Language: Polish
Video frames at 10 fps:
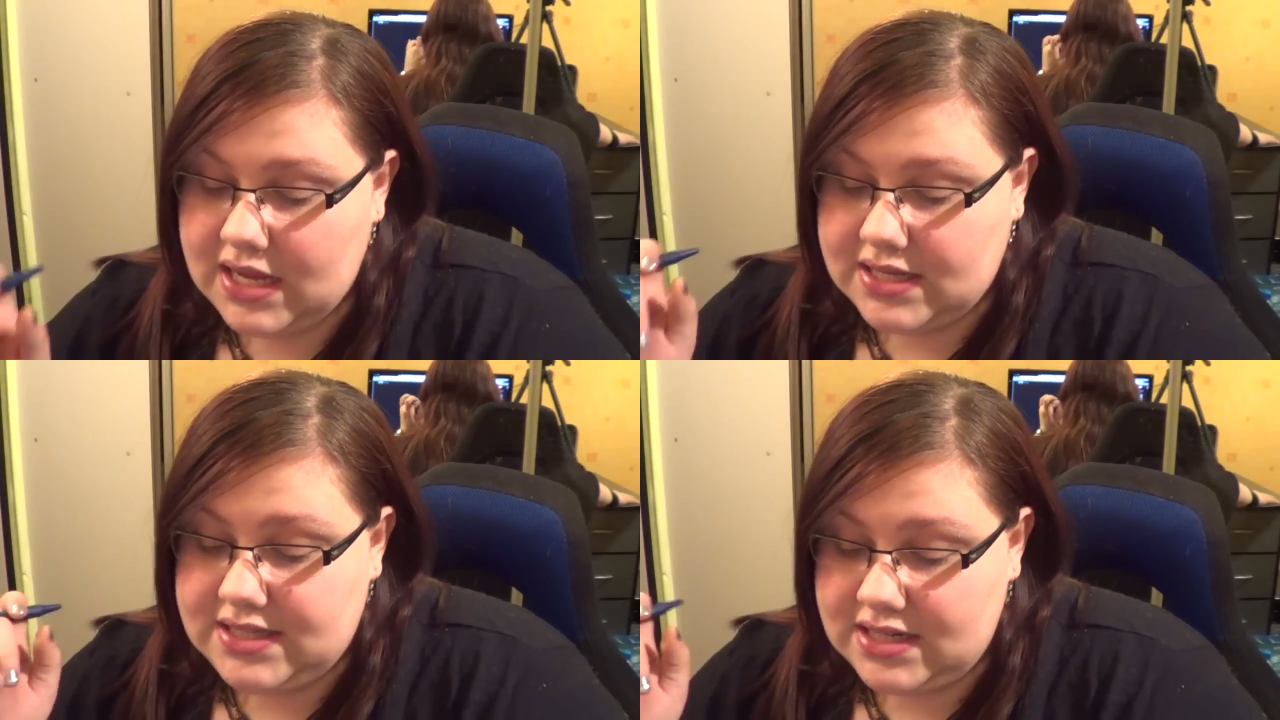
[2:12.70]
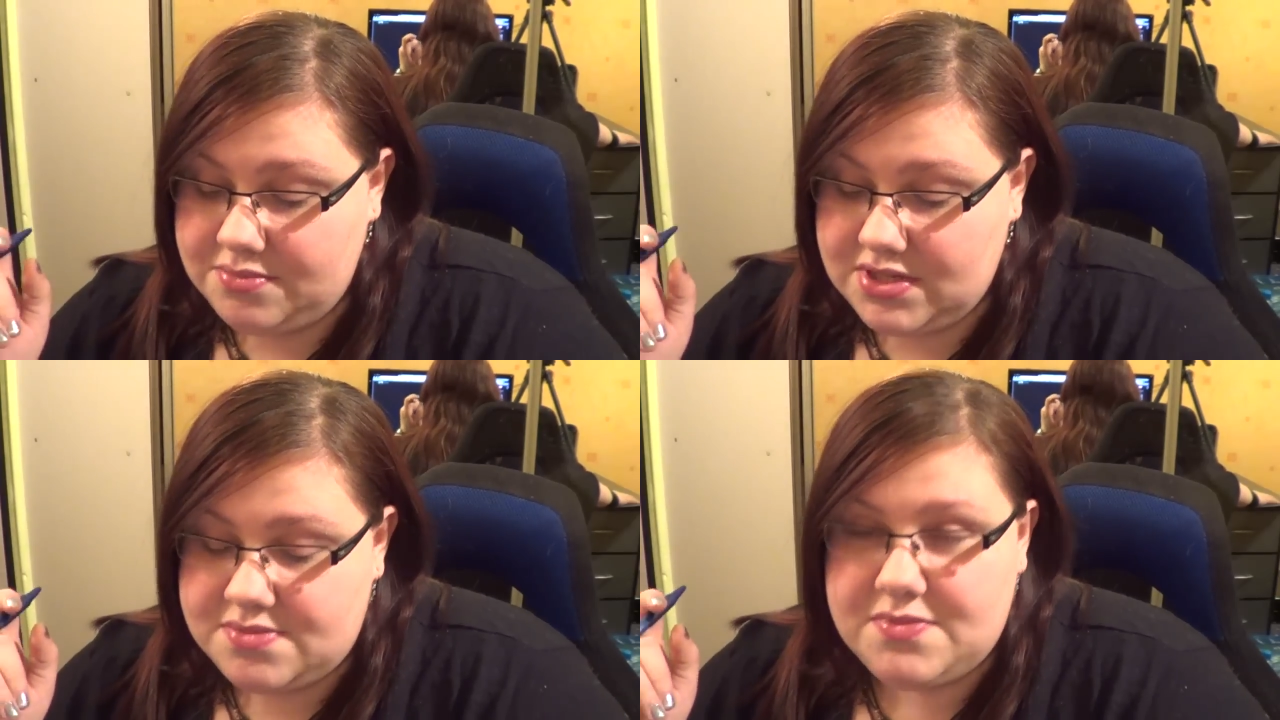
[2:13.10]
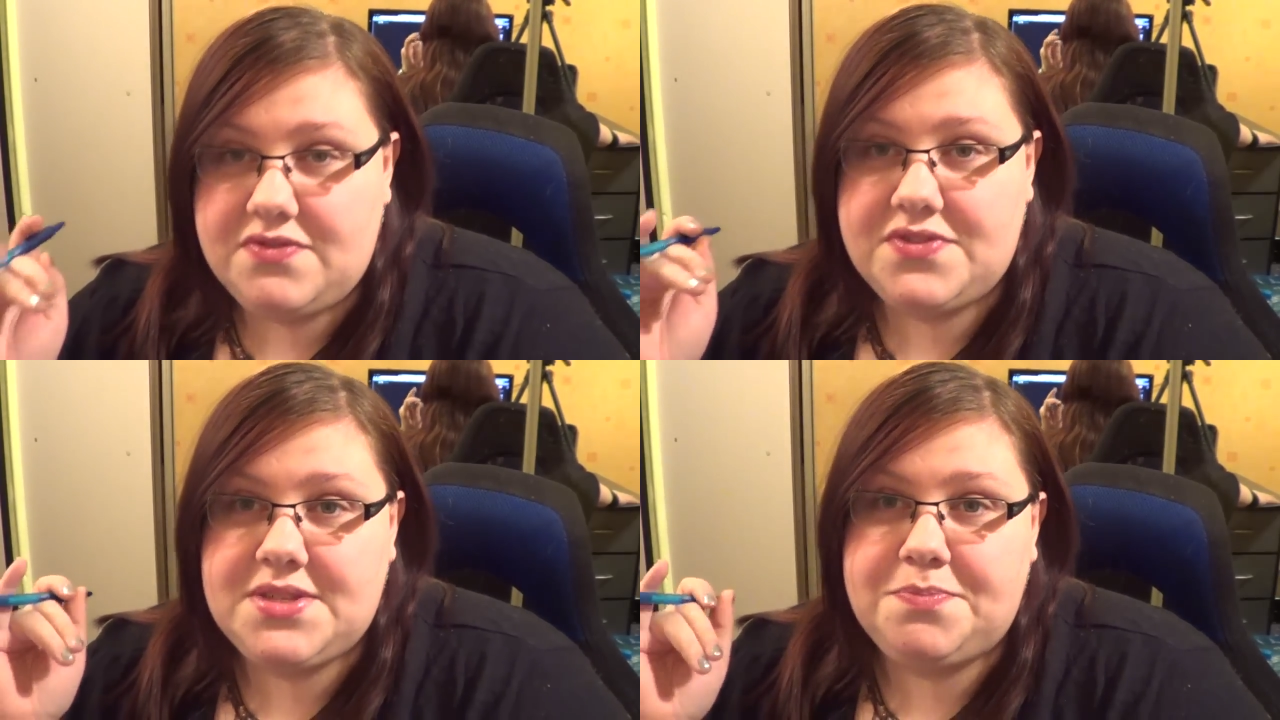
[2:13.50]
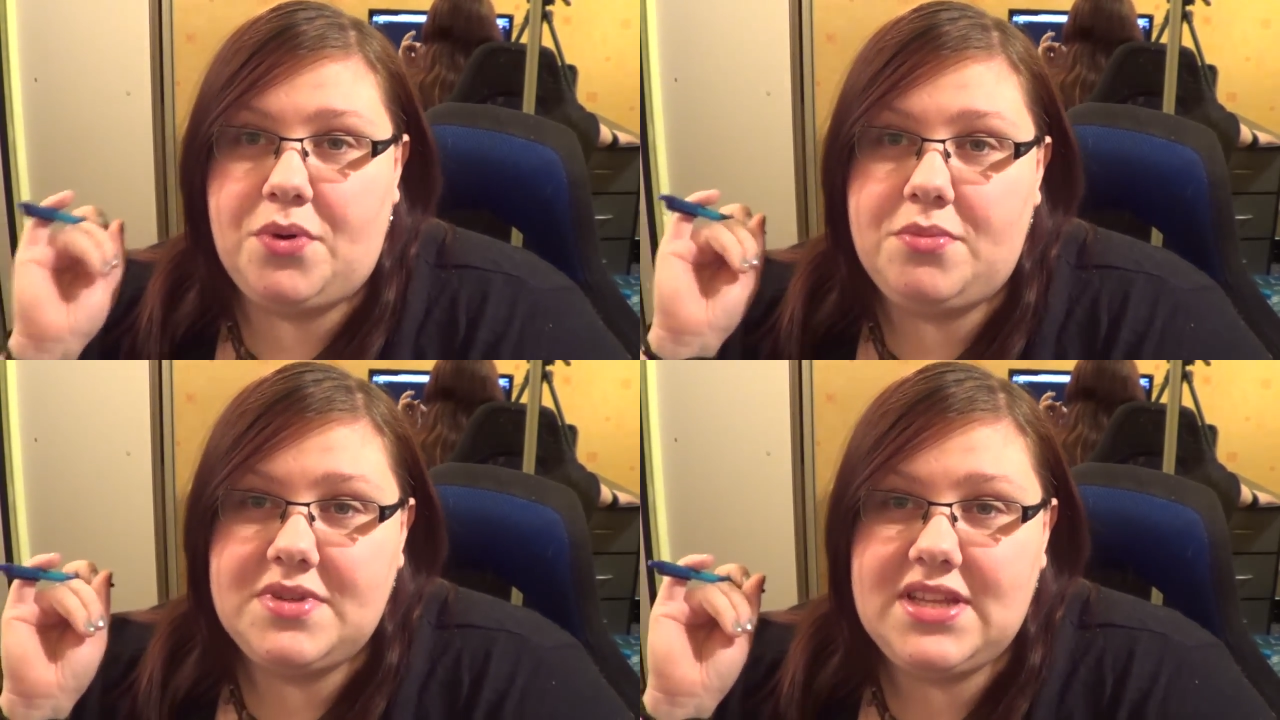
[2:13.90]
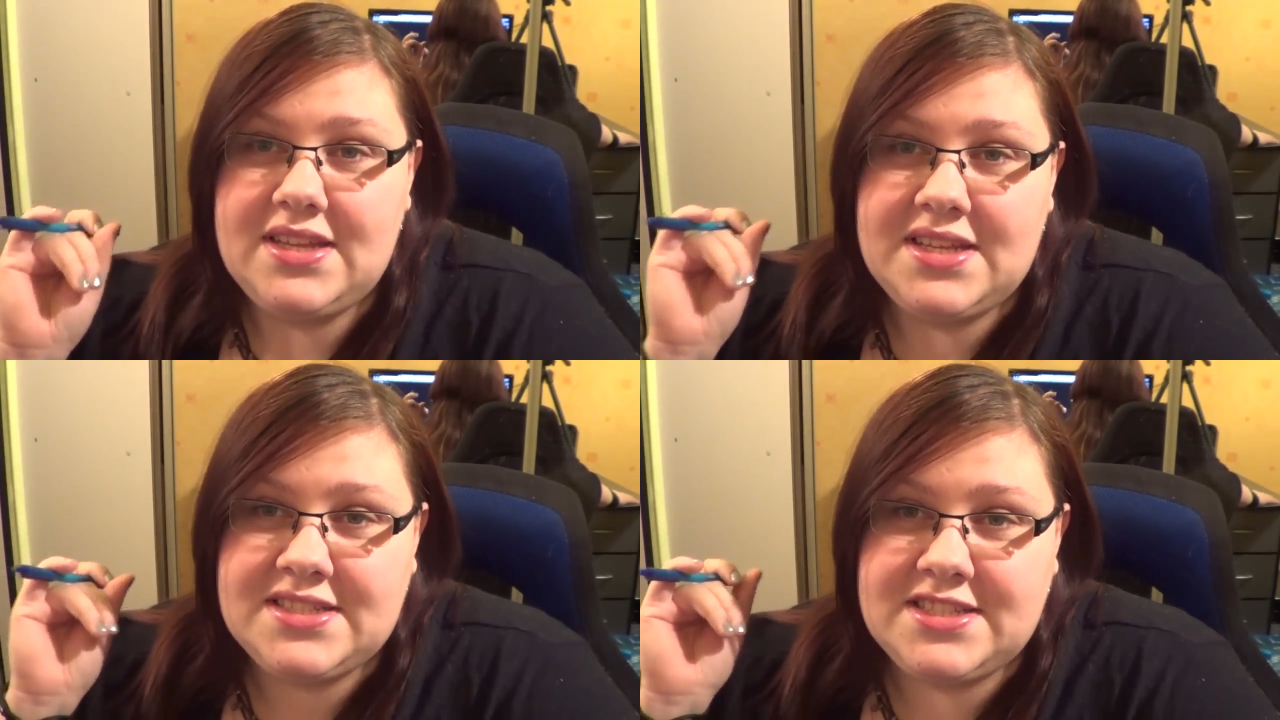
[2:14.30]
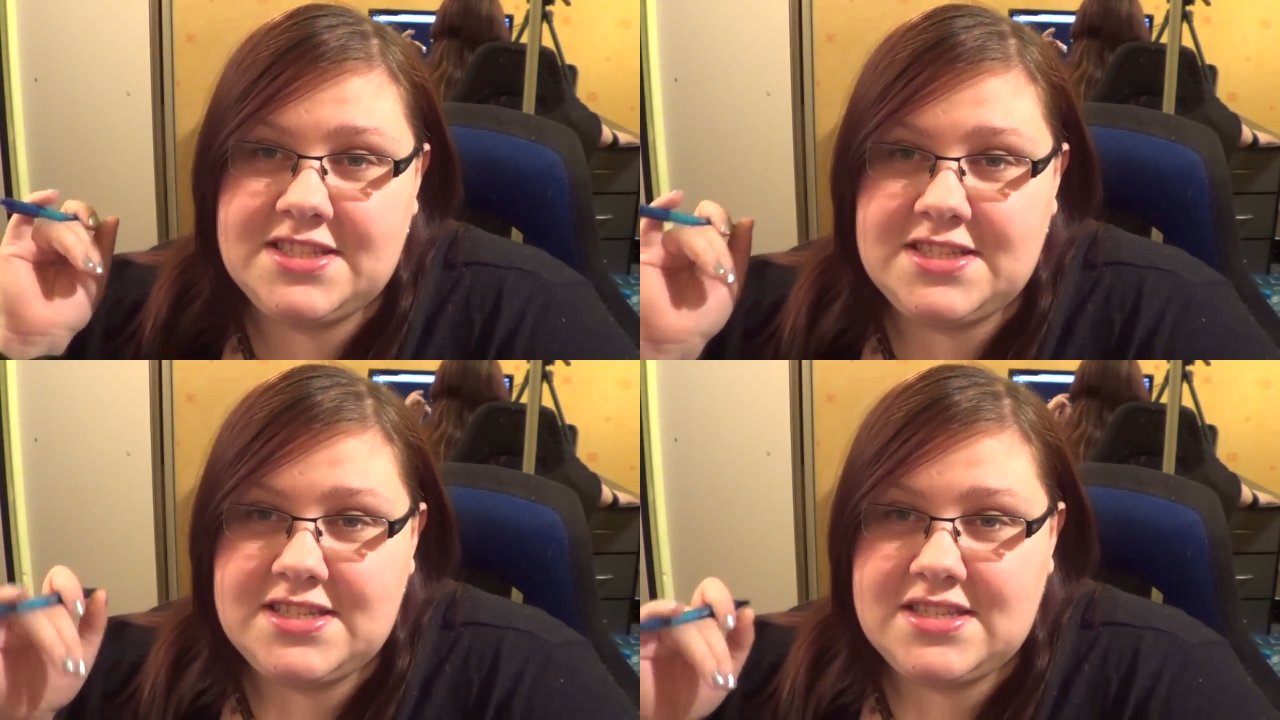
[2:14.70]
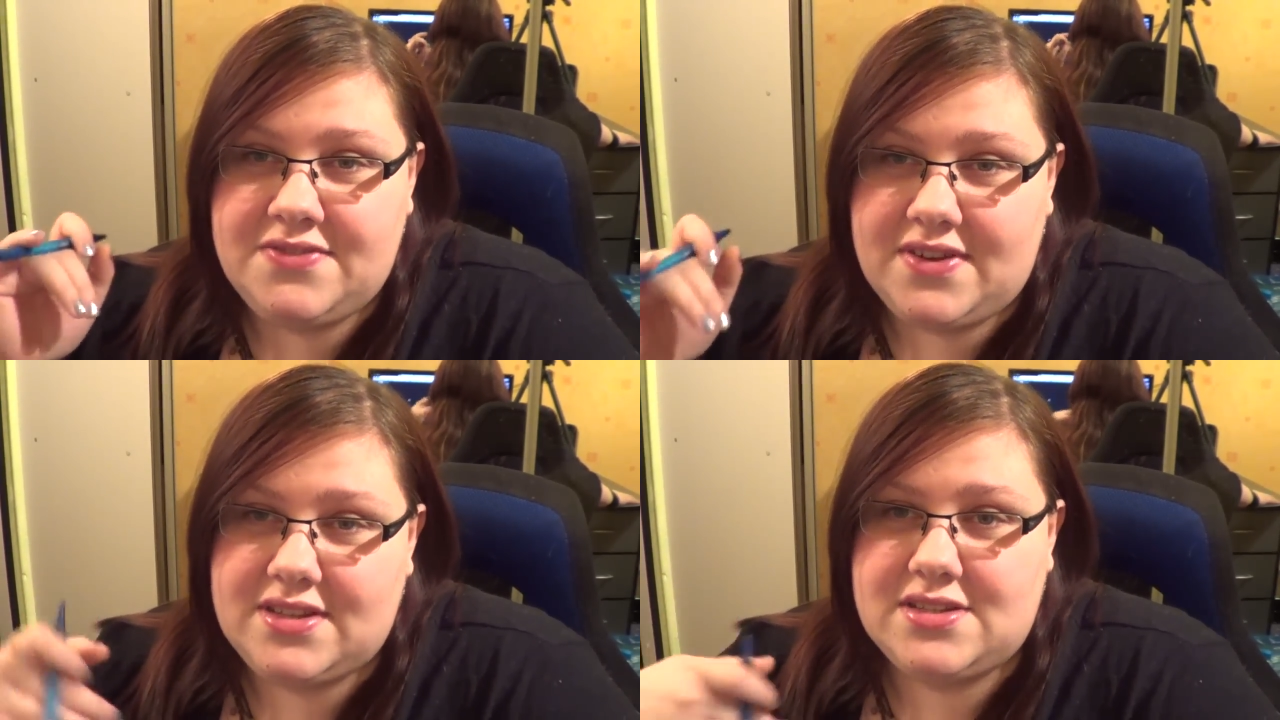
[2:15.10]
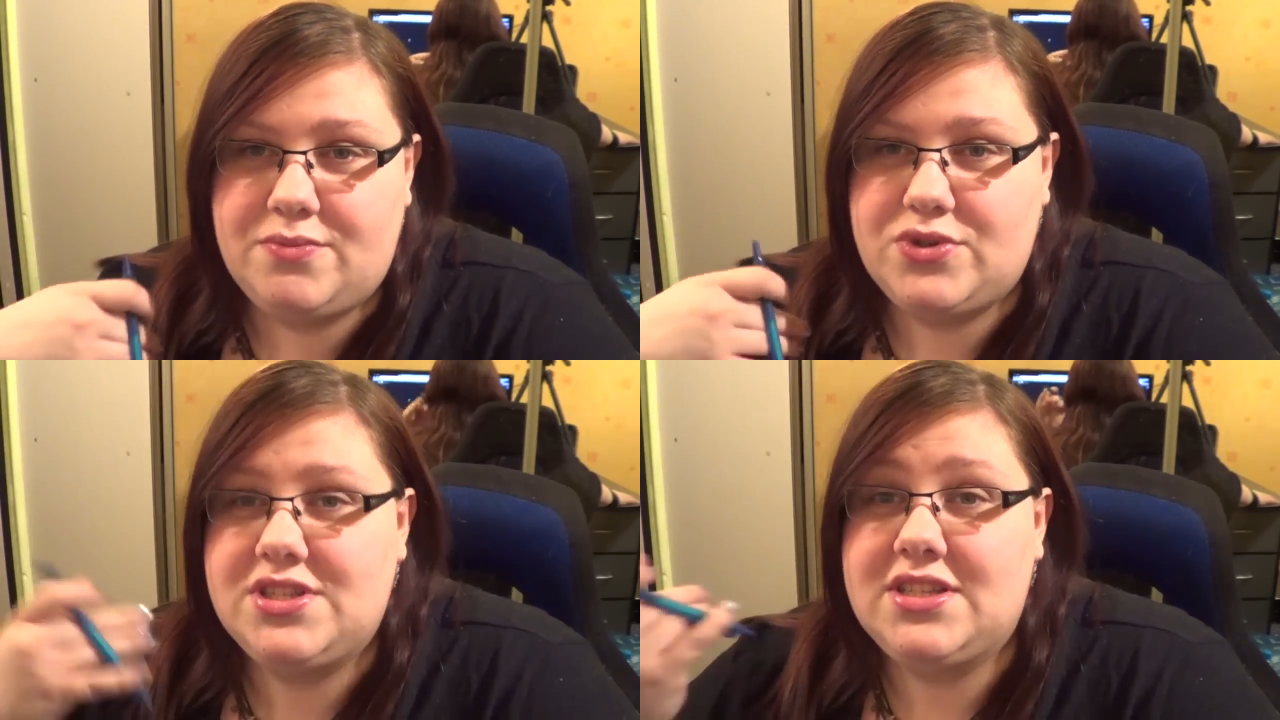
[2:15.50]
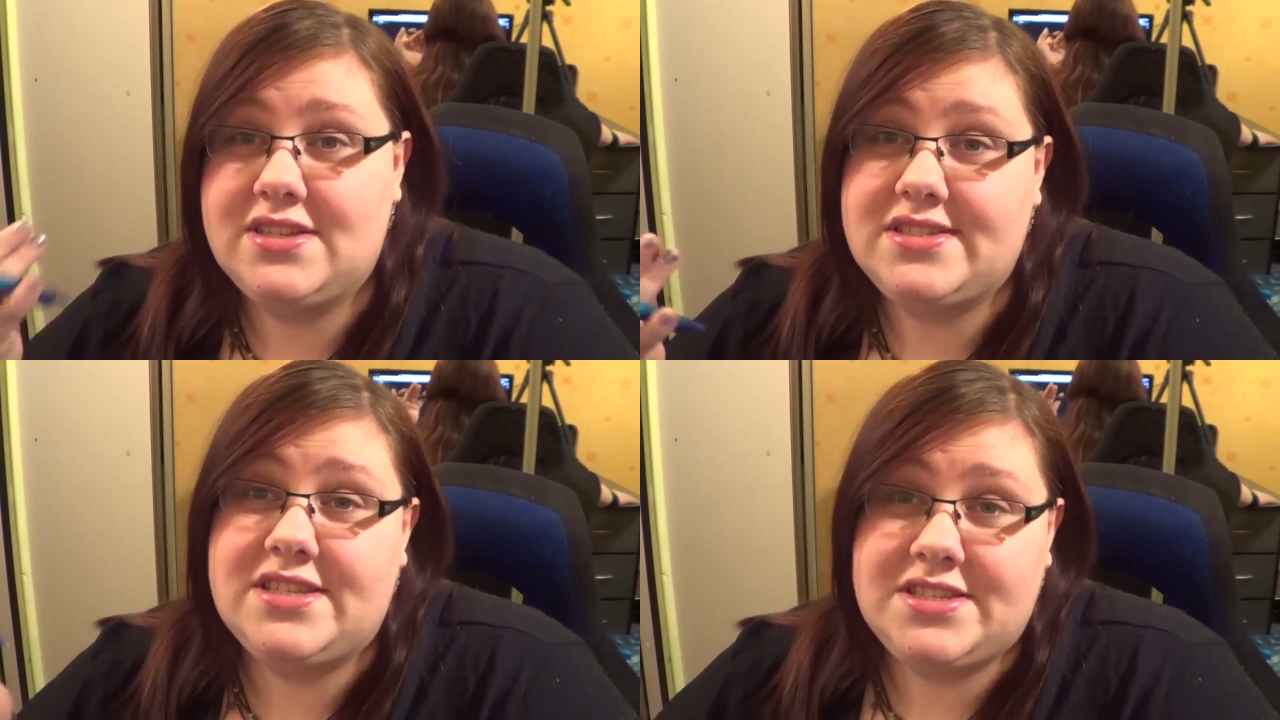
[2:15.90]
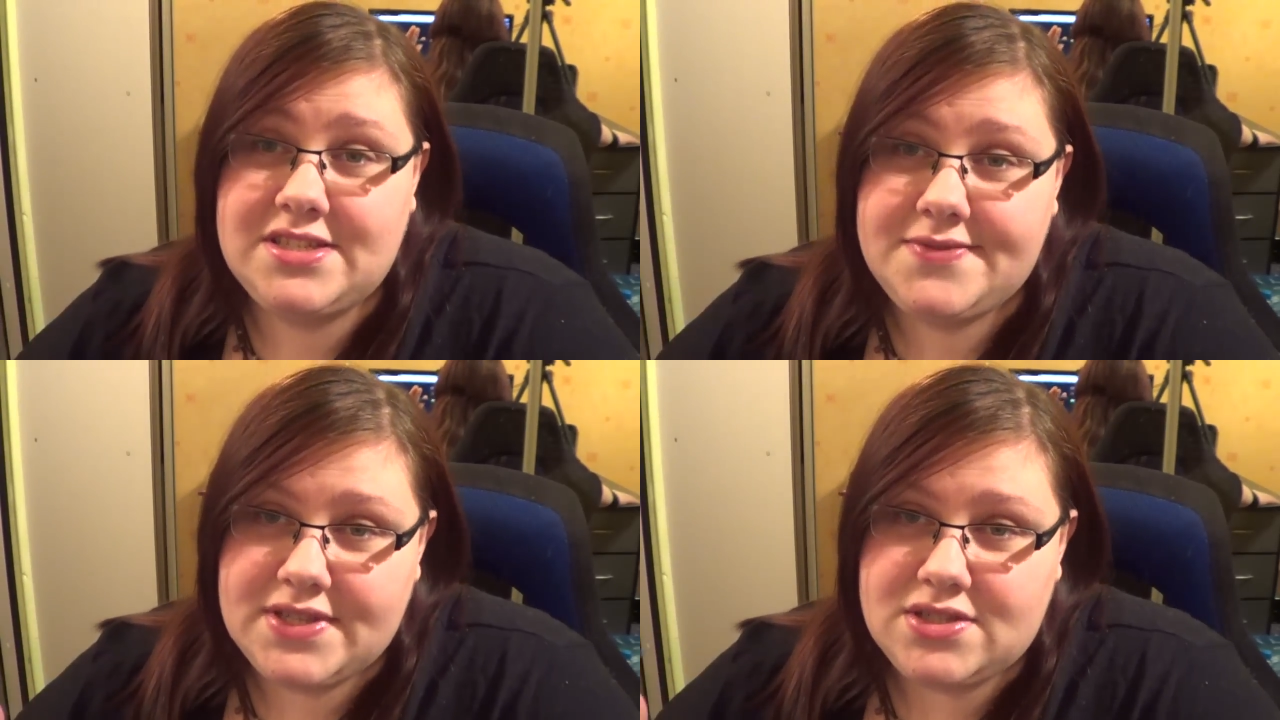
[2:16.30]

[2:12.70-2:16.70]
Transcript: Dalej mieliśmy wspomnienia z dzieciństwa, to czy może nie tyle z dzieciństwa,